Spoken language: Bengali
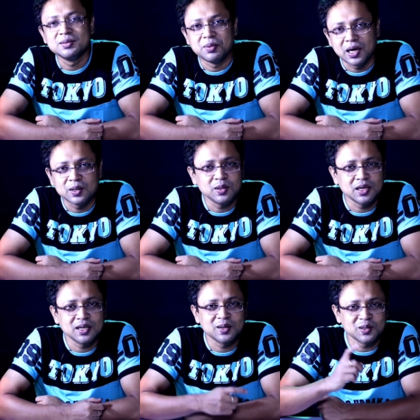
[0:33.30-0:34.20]
যে ভালো
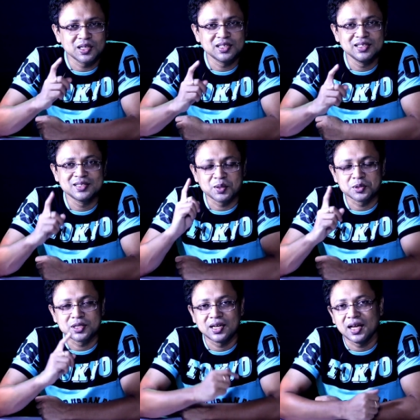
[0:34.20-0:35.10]
লাগলে কথা দিন যে
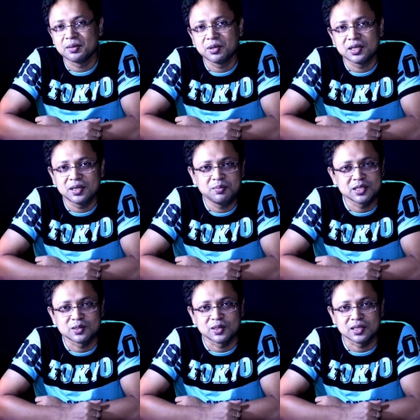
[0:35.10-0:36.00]
অবশ্যই লাইক বাটনটা
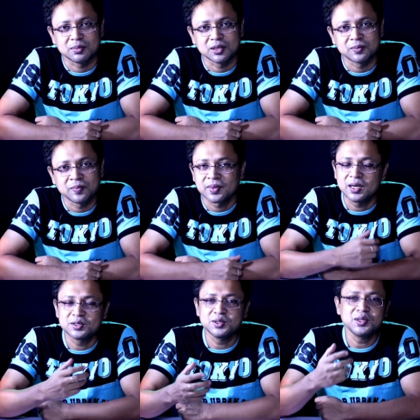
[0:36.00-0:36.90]
প্রেস করে যাবেন
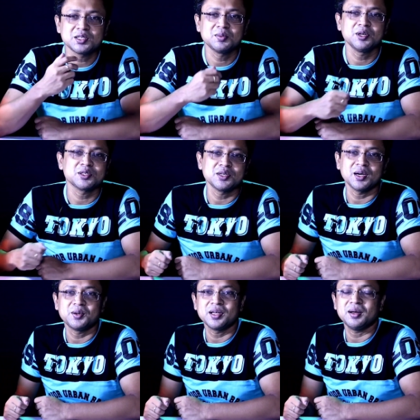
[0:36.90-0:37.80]
তাহলে চলুন আর সময় নষ্ট
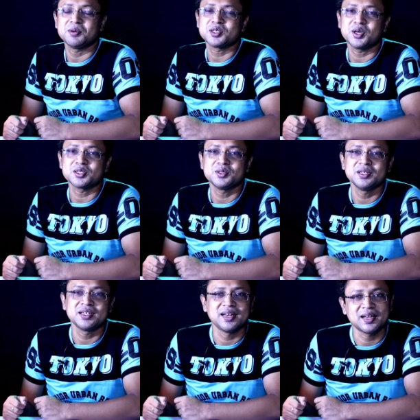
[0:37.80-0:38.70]
না করে আমরা
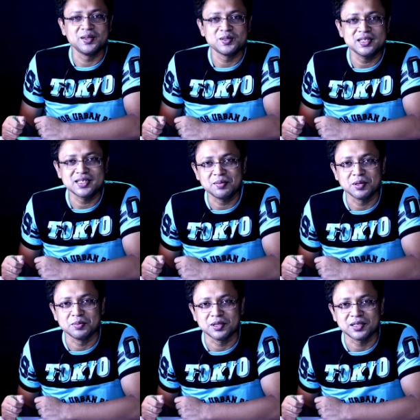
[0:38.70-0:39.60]
সরাসরি টেক নিউজে ঝাঁপিয়ে